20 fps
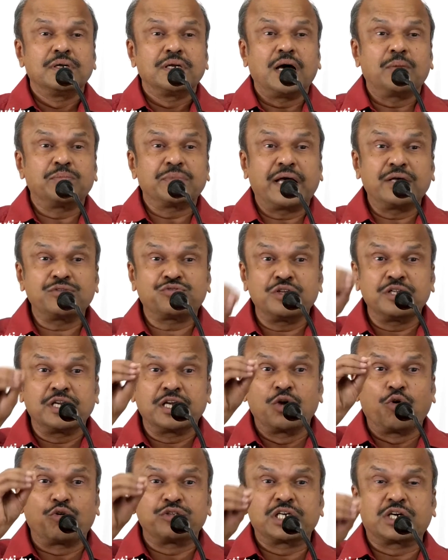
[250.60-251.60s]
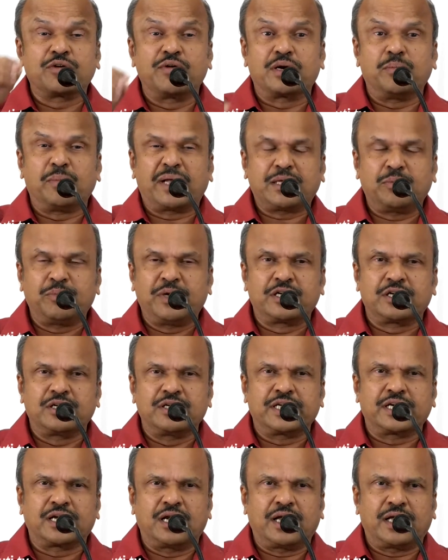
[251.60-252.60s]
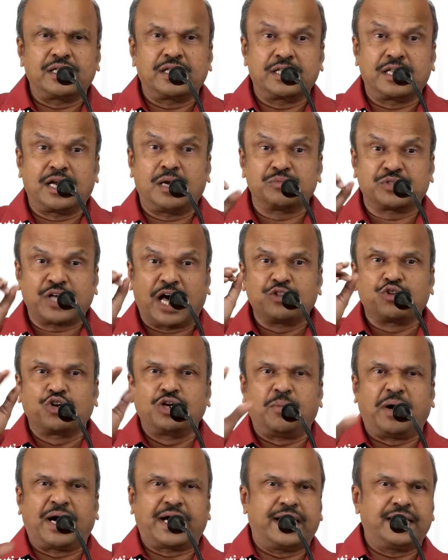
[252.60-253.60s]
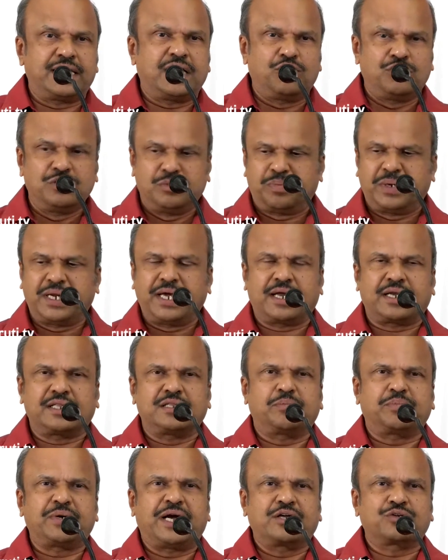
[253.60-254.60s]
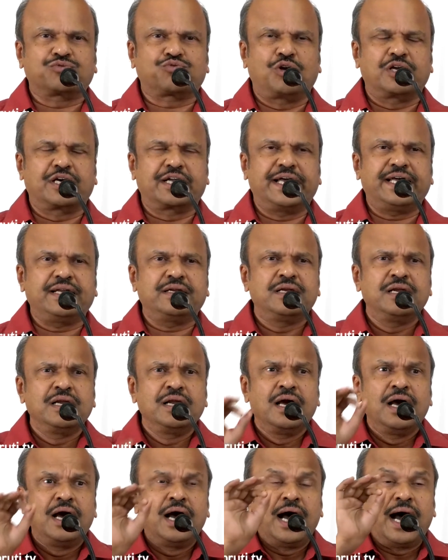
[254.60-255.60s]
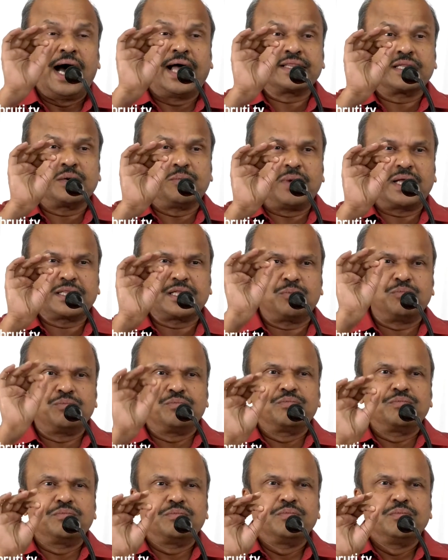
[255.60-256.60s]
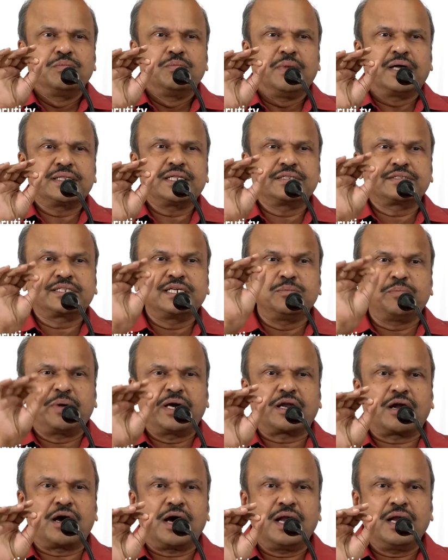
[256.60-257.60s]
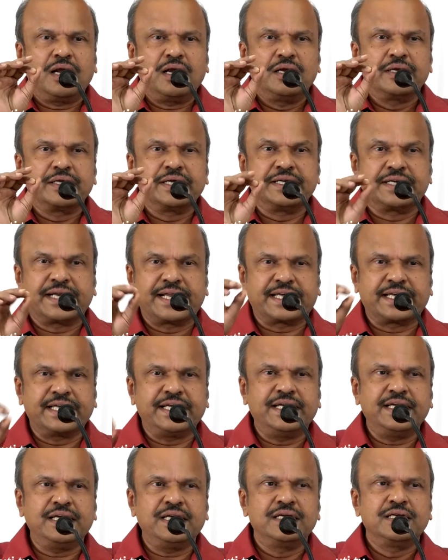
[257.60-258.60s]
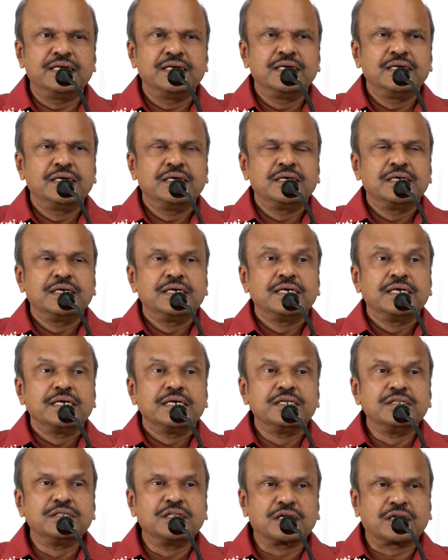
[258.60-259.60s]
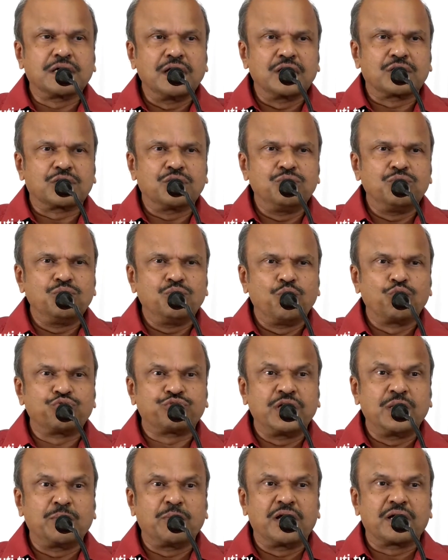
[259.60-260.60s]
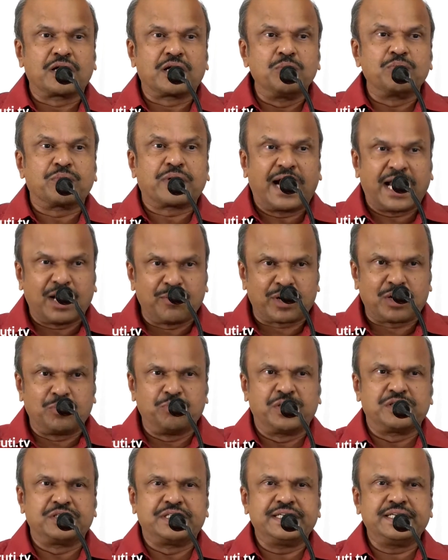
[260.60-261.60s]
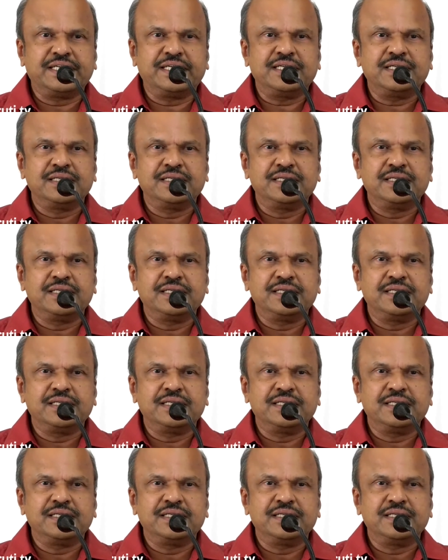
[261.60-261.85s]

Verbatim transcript: நாம் தயவுசெய்து நீங்கள் யோசிக்க வேண்டும் மதம் என்று நீங்கள் அது இதெல்லாம் சாதுரியமாக அதாவது பெரியார் அந்த பின்னாடி சொல்லுகிறேன் அந்த மதம் மதத்தின் பெயரால் இன்றைக்கு இந்துக்களுக்கும் முஸ்லீம்களுக்கும் கலவரம் வந்து